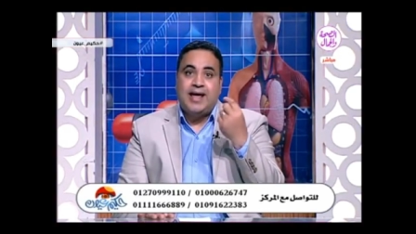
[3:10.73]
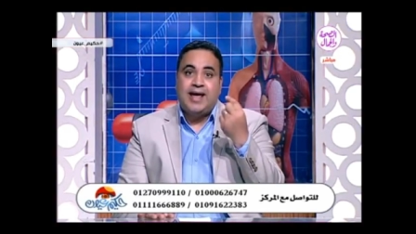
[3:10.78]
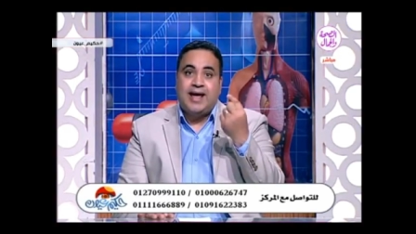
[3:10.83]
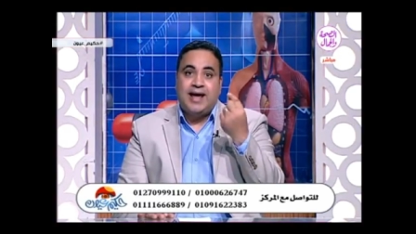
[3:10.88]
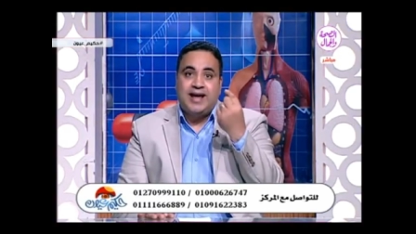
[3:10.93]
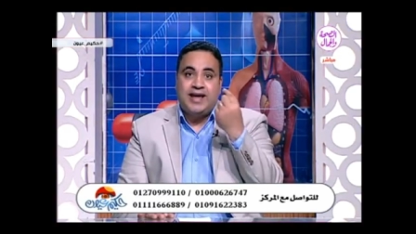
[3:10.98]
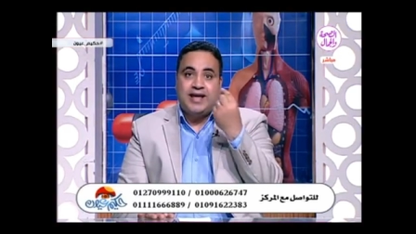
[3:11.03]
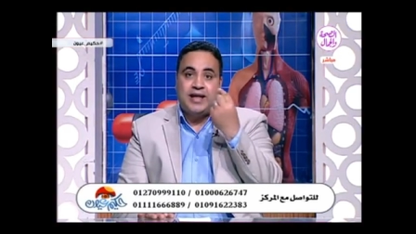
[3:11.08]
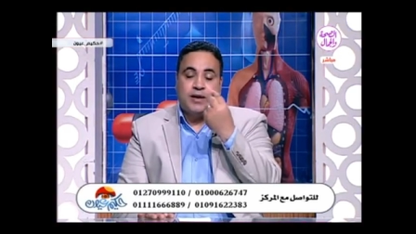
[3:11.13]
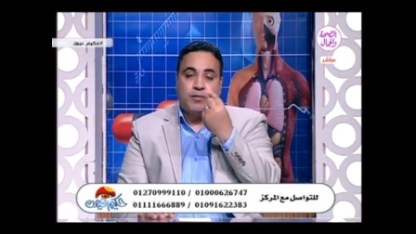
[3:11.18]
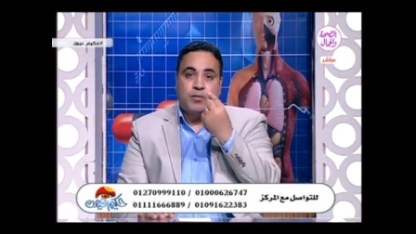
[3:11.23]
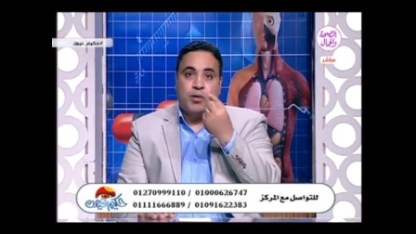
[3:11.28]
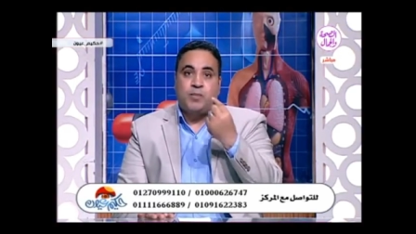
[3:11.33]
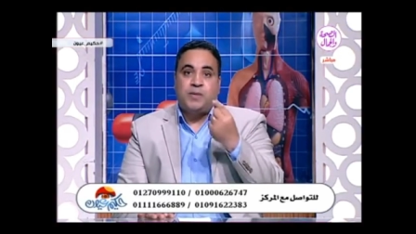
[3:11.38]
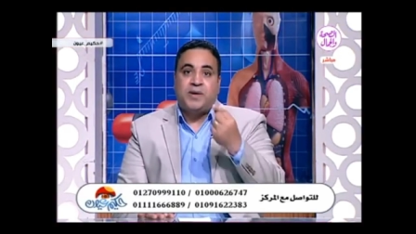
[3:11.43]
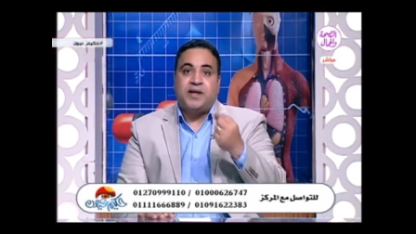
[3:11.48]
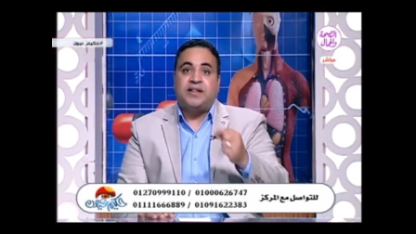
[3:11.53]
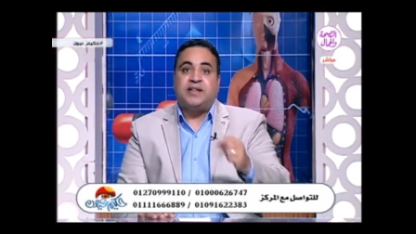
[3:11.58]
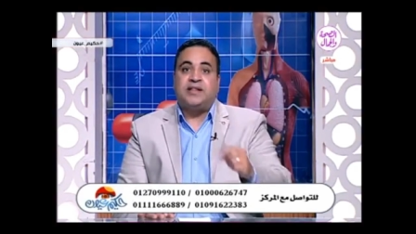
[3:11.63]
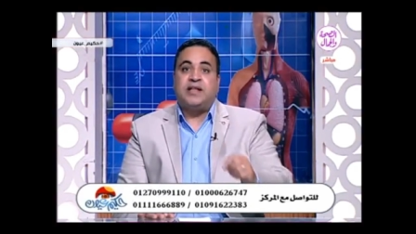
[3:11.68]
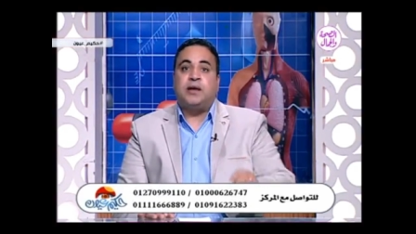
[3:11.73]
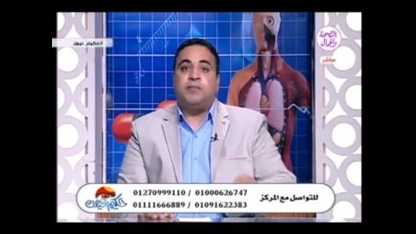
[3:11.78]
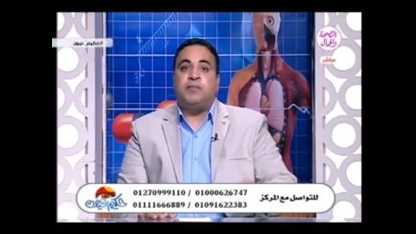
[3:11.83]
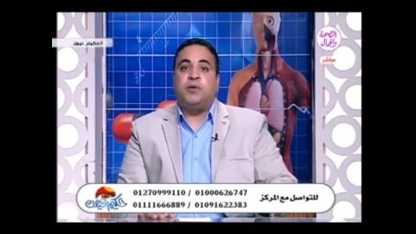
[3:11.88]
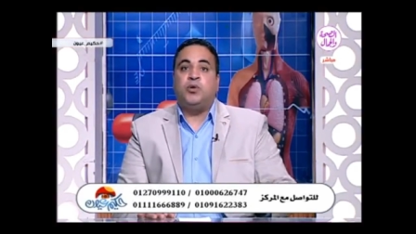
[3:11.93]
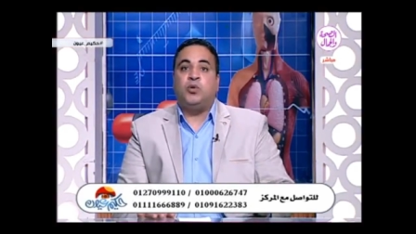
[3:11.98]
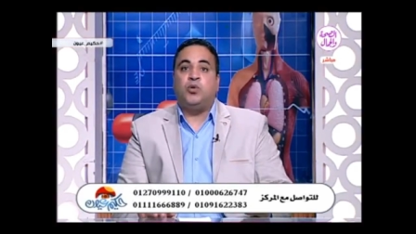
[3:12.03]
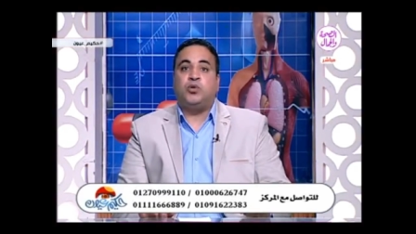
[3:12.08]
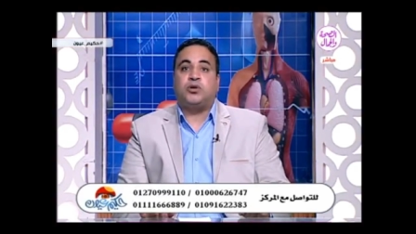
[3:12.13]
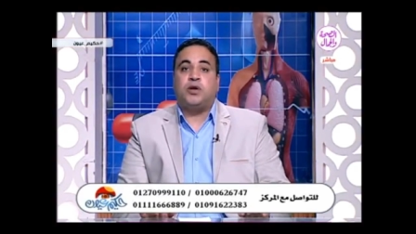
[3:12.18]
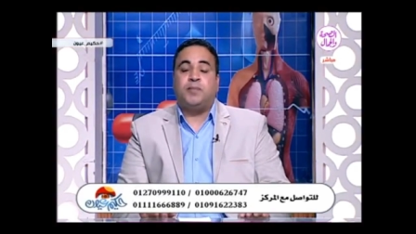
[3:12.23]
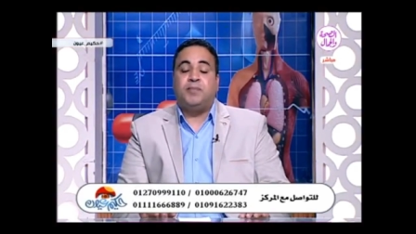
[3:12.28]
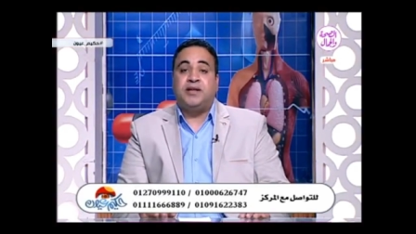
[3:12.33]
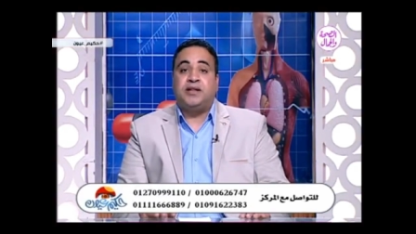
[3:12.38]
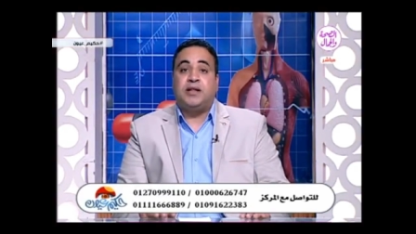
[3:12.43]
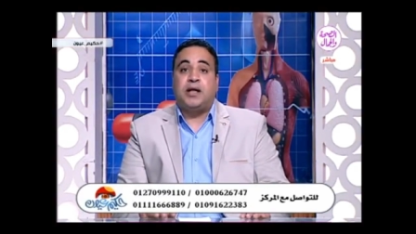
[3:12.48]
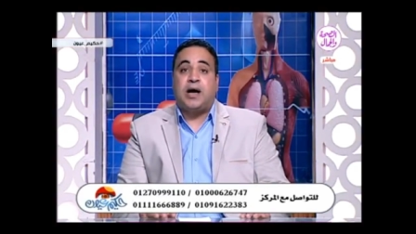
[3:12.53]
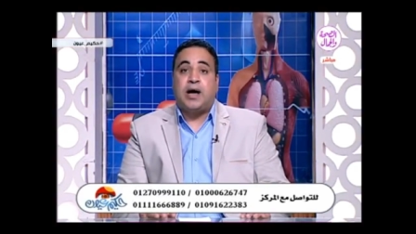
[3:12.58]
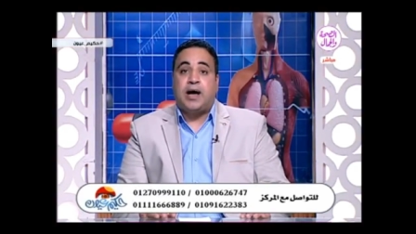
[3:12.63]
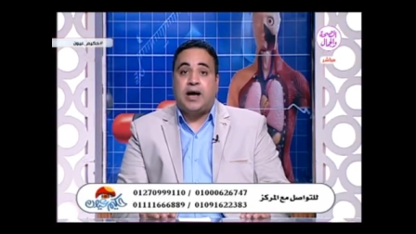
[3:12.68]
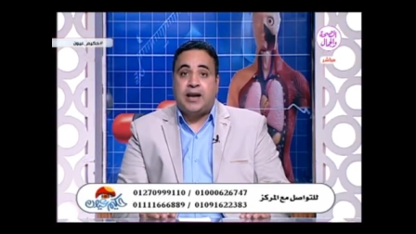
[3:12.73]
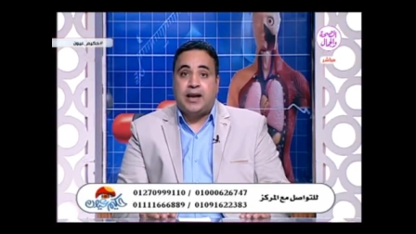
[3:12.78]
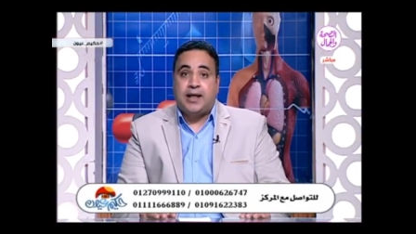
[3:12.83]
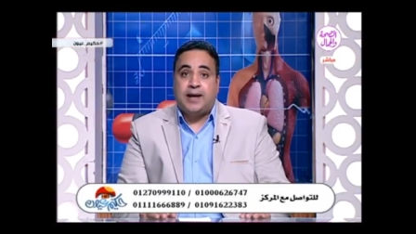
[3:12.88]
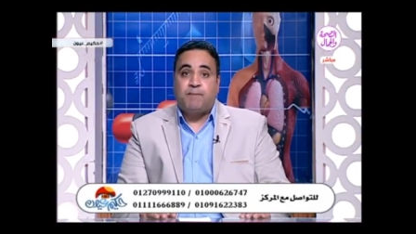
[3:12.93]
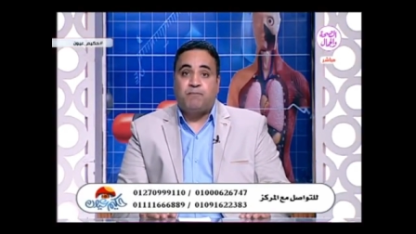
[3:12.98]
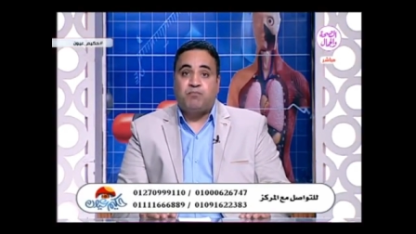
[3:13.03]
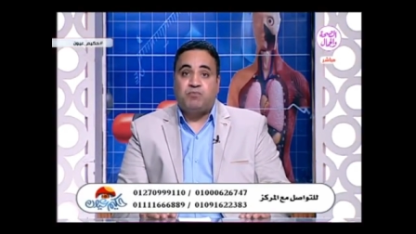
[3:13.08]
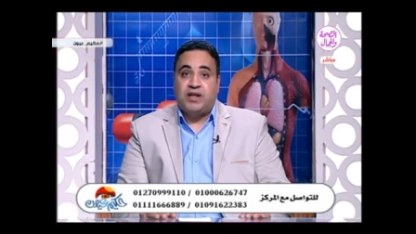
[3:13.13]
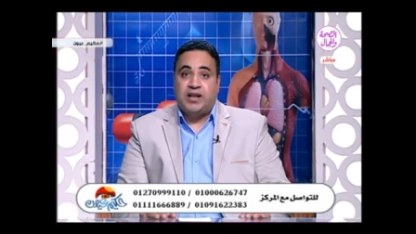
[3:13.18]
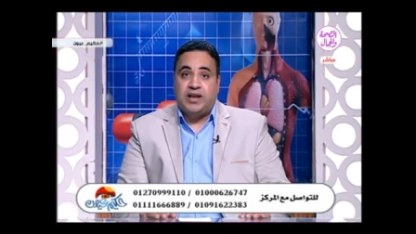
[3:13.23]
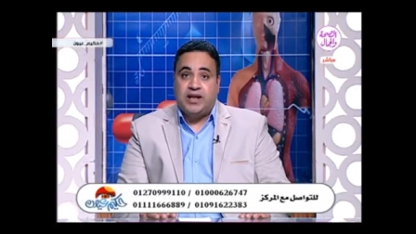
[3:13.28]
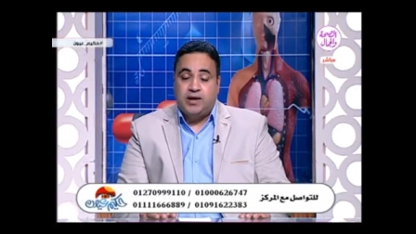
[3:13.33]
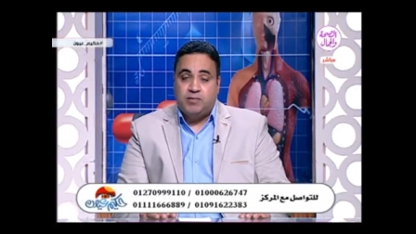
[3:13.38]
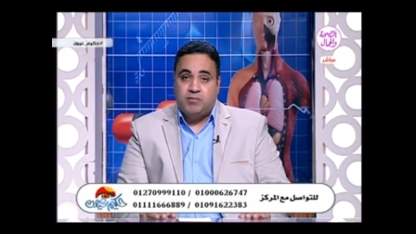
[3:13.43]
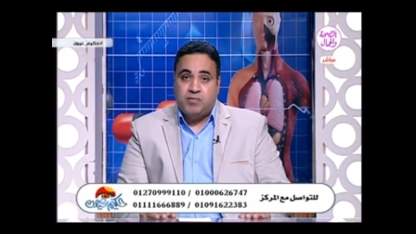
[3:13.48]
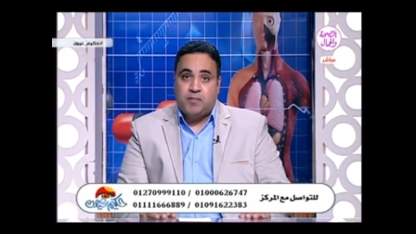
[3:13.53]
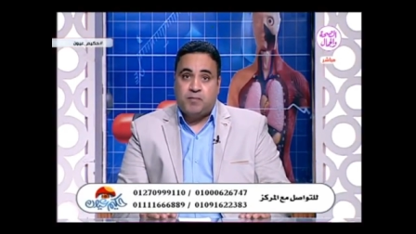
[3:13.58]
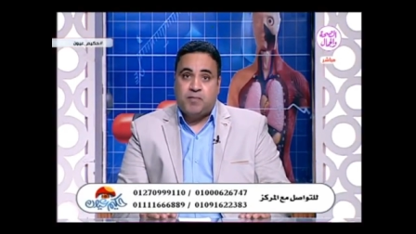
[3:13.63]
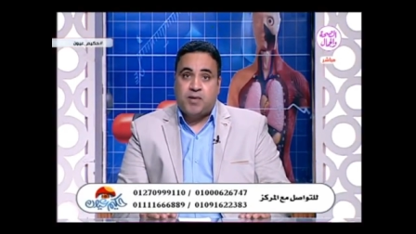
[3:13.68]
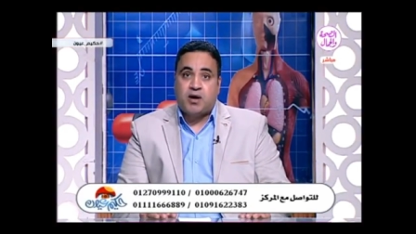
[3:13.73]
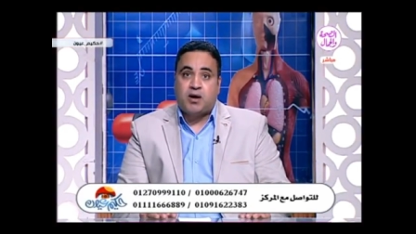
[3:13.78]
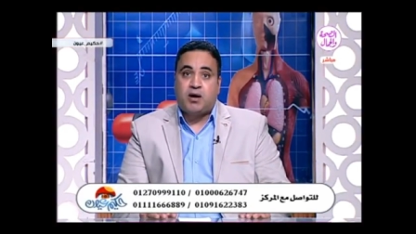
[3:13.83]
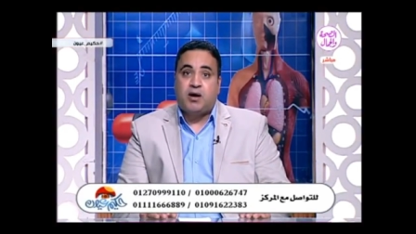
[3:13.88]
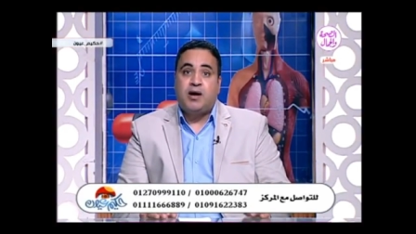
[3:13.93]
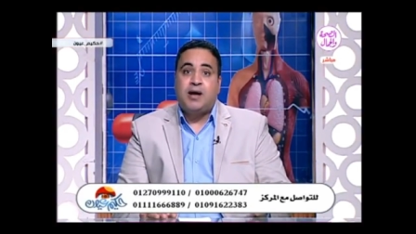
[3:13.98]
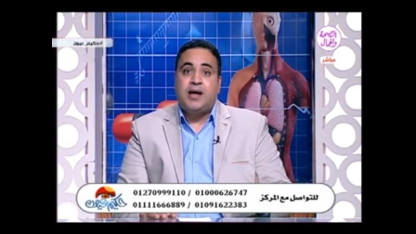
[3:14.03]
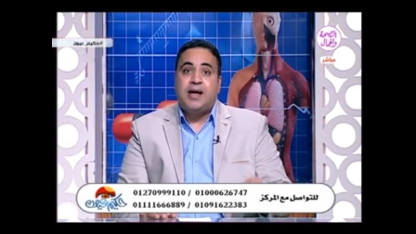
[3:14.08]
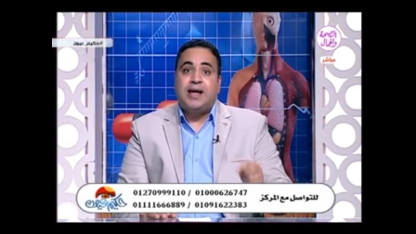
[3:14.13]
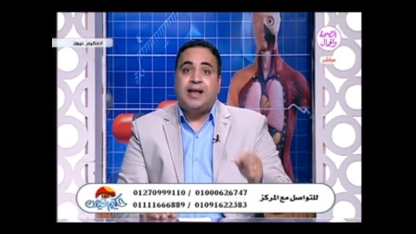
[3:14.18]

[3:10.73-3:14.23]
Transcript: هي اللي ممكن تعمل نقطه بيضاء على العين من بره